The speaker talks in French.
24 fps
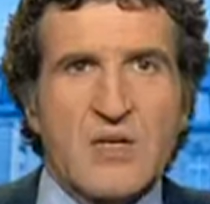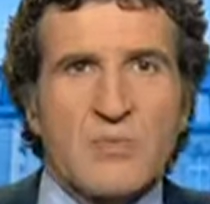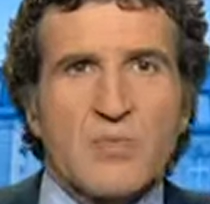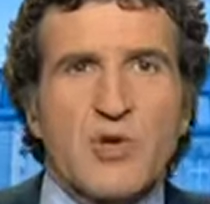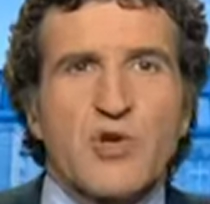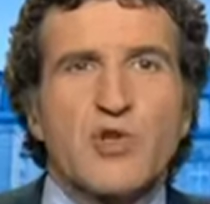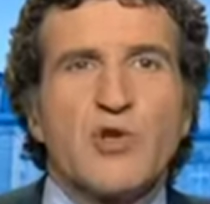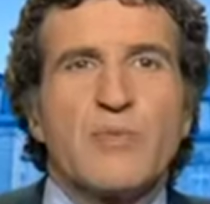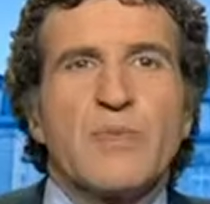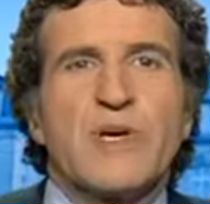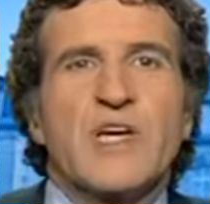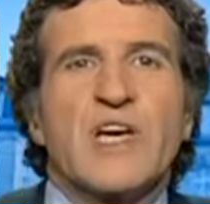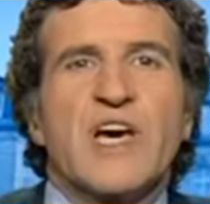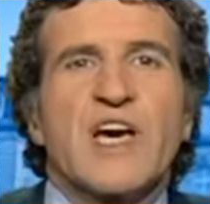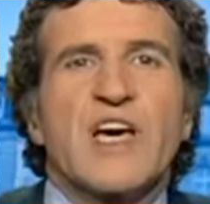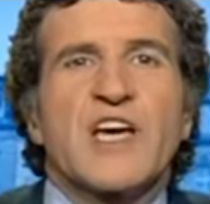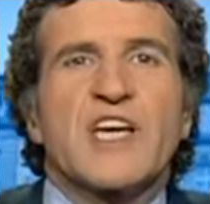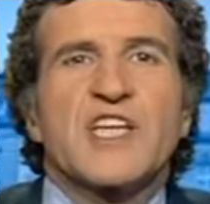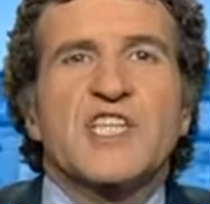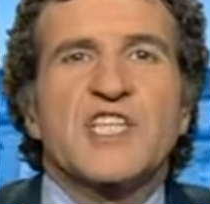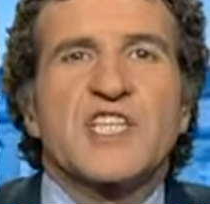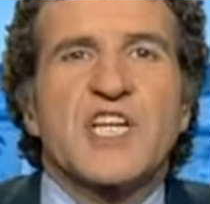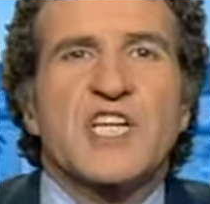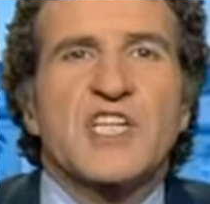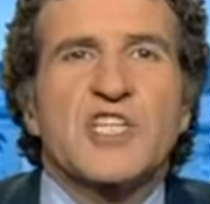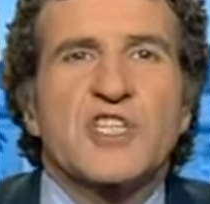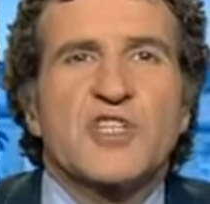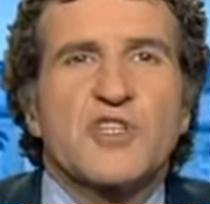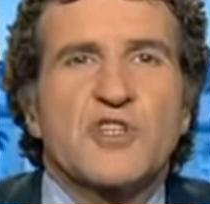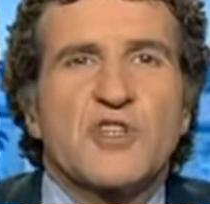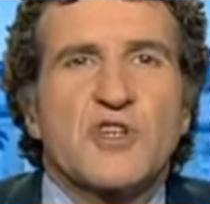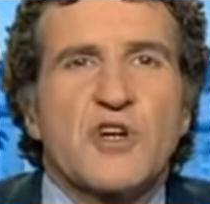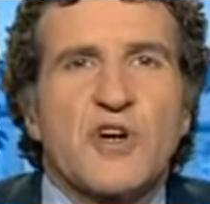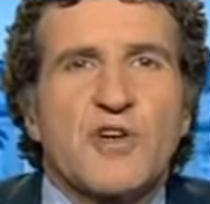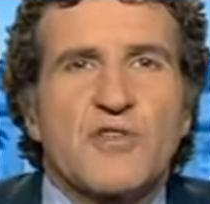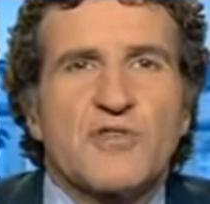Bruno Maigret cherche
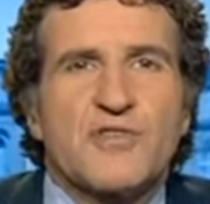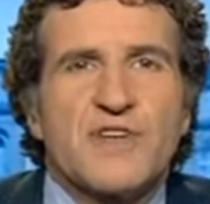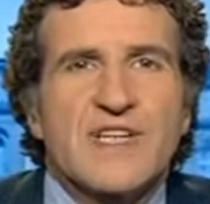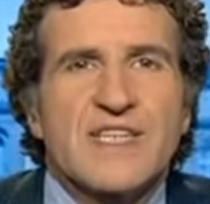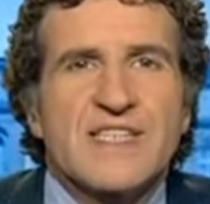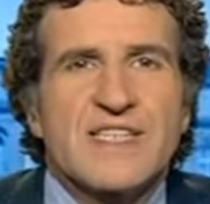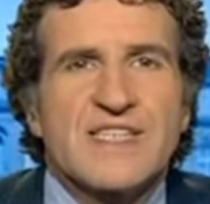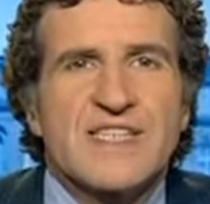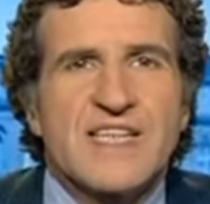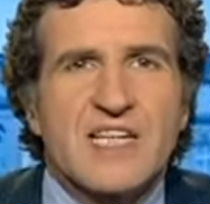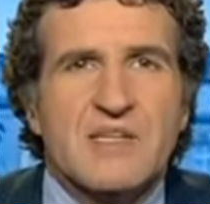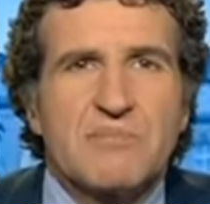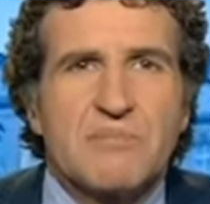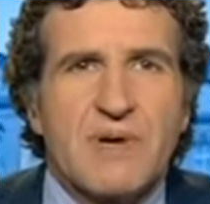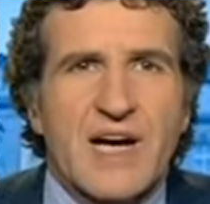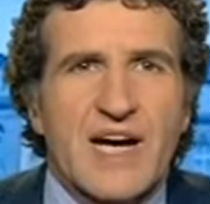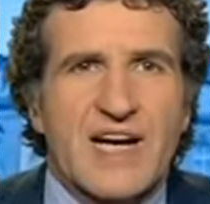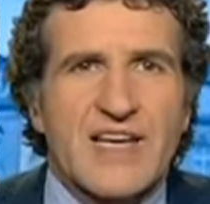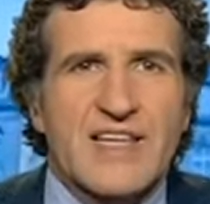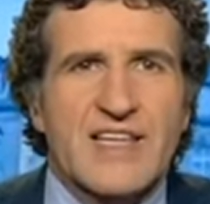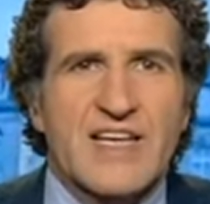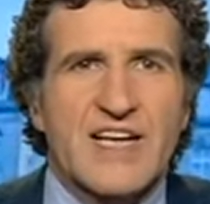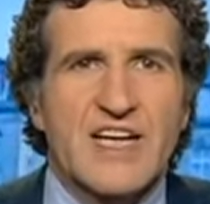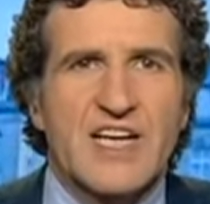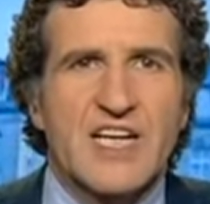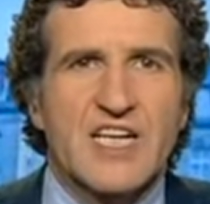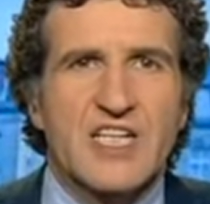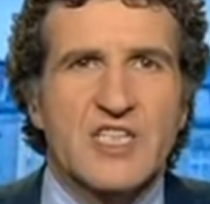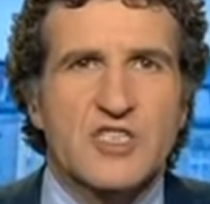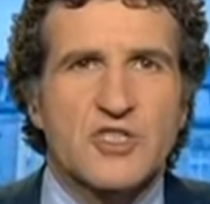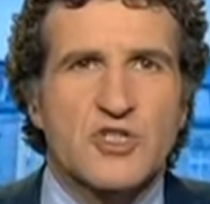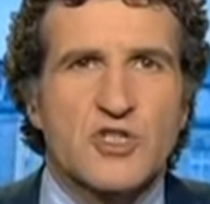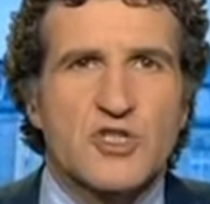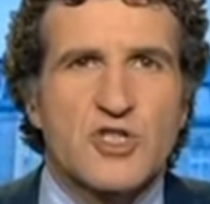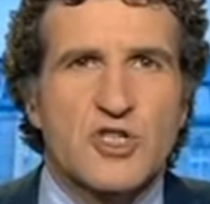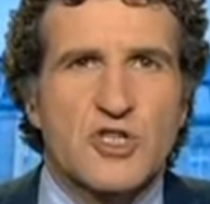encore 25 parrainages.
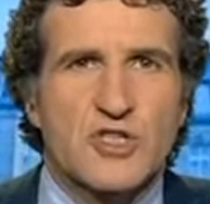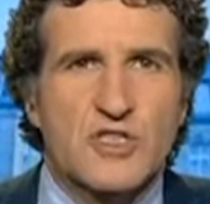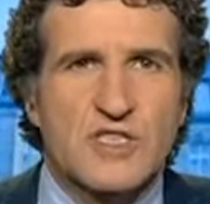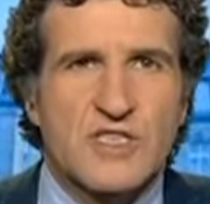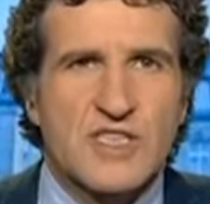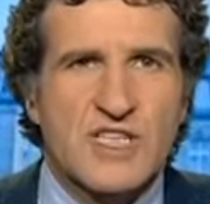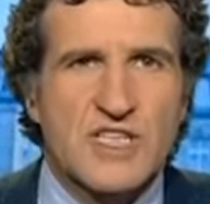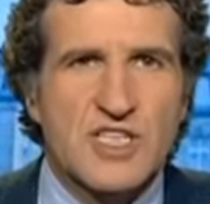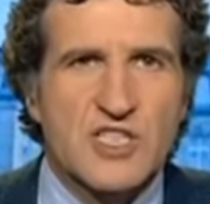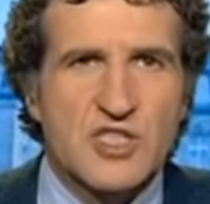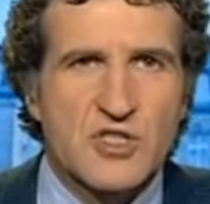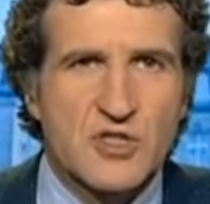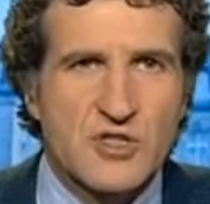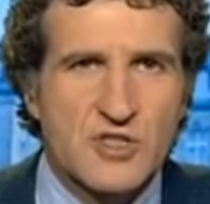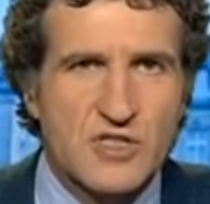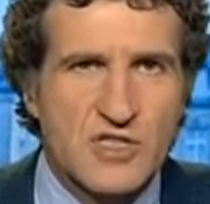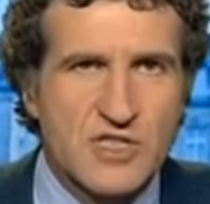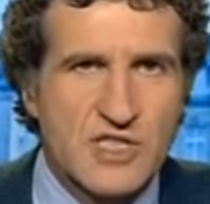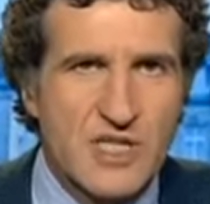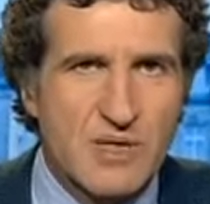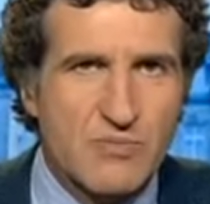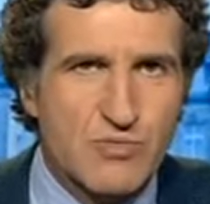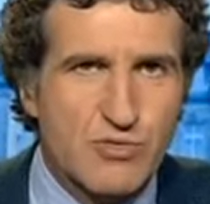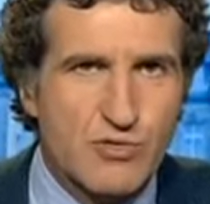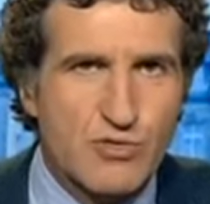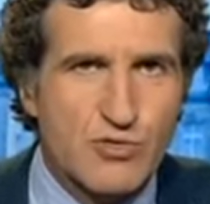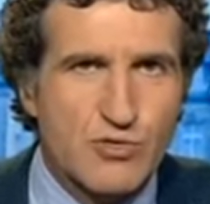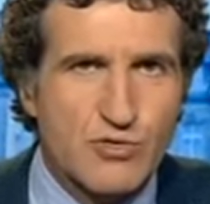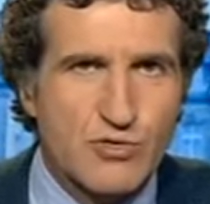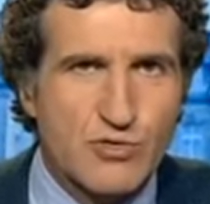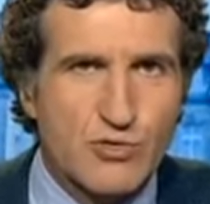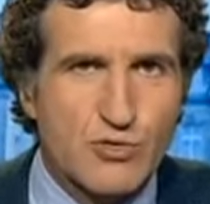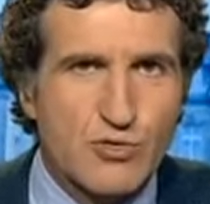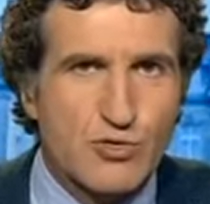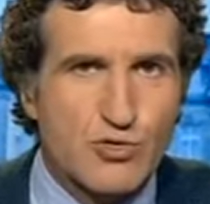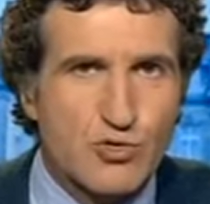Jean Saint-Josse n'a plus
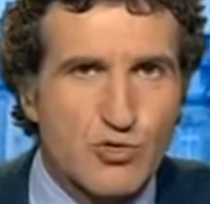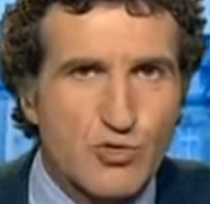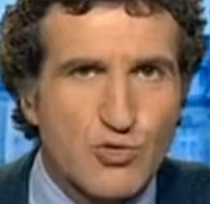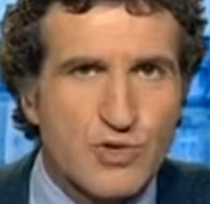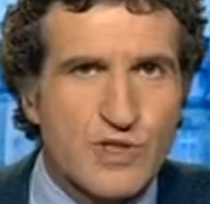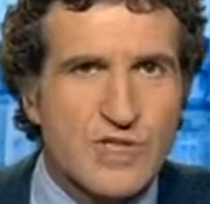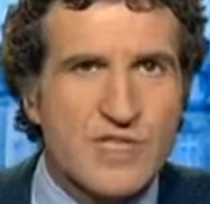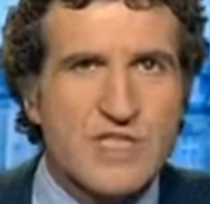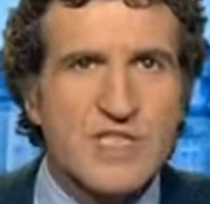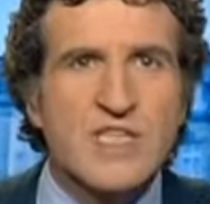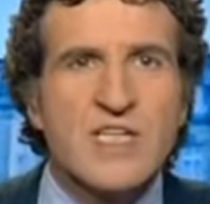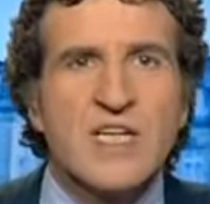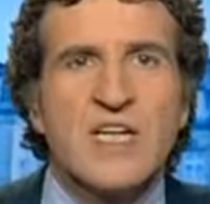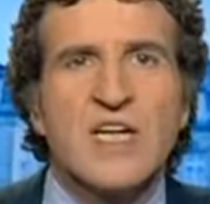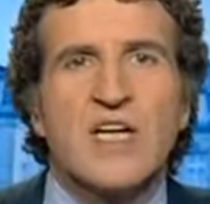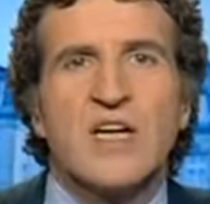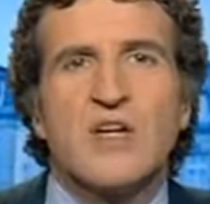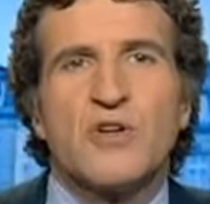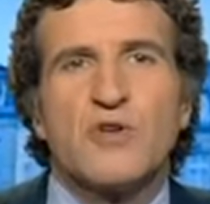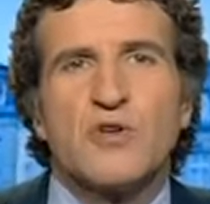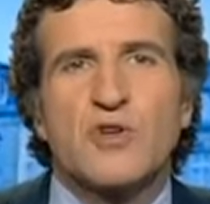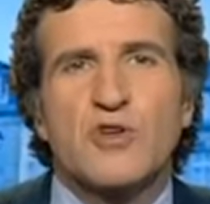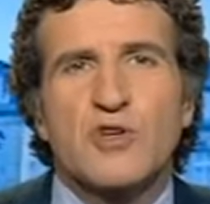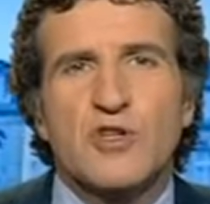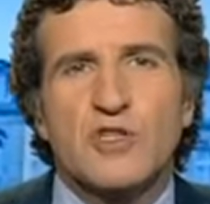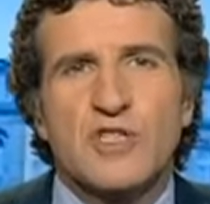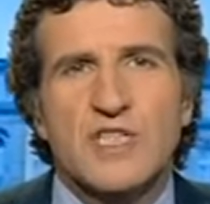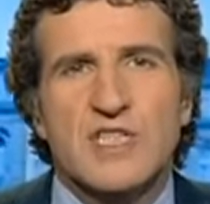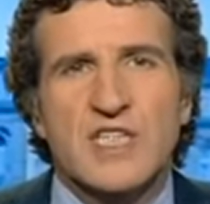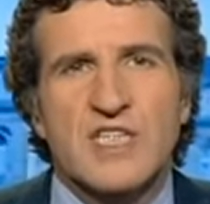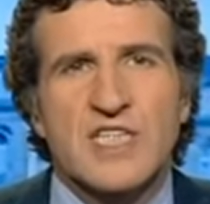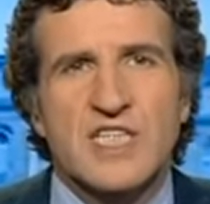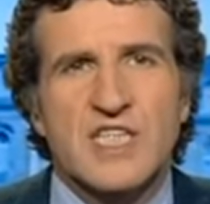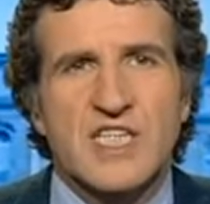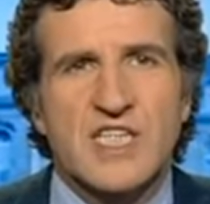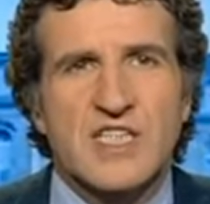ce souci. Le candidat
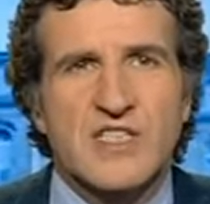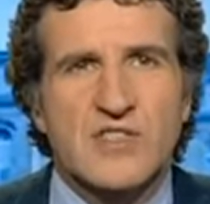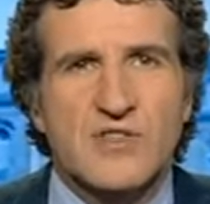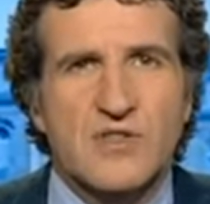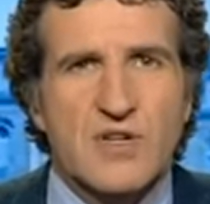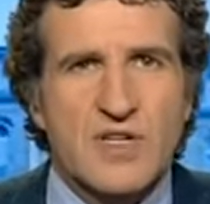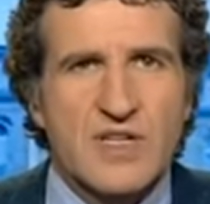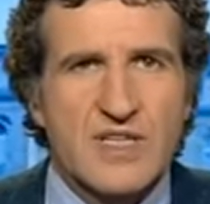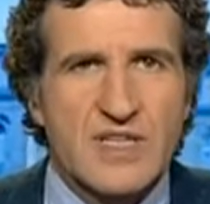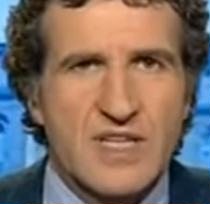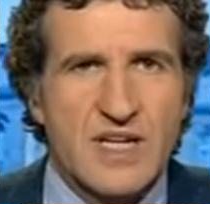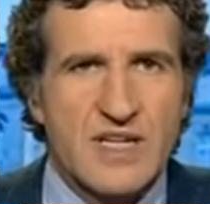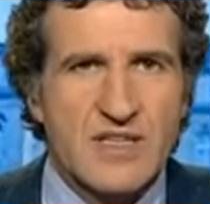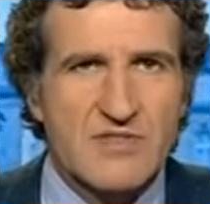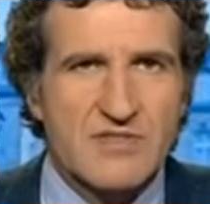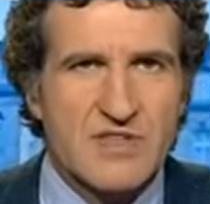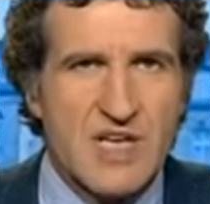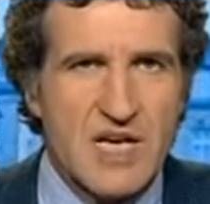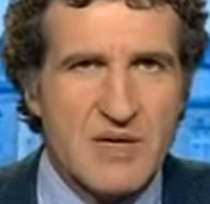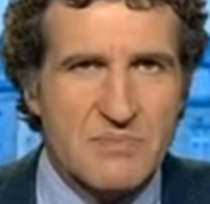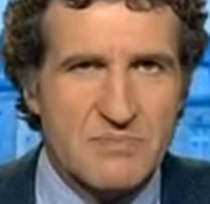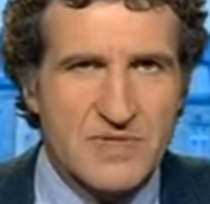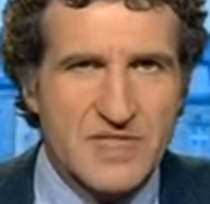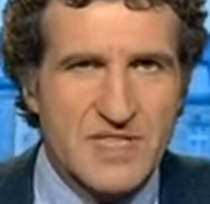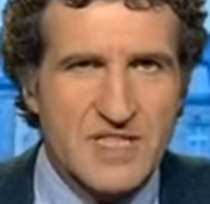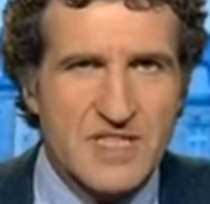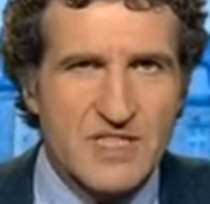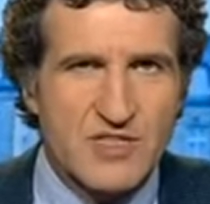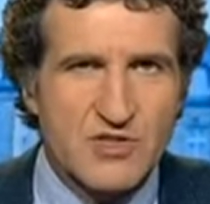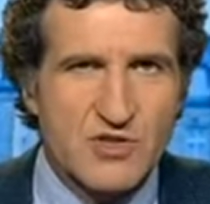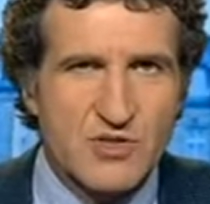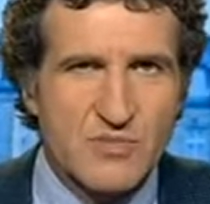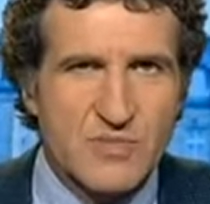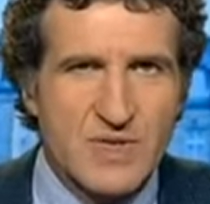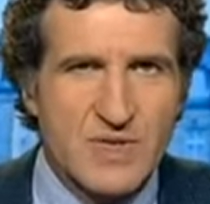des chasseurs est arrivé à pied ce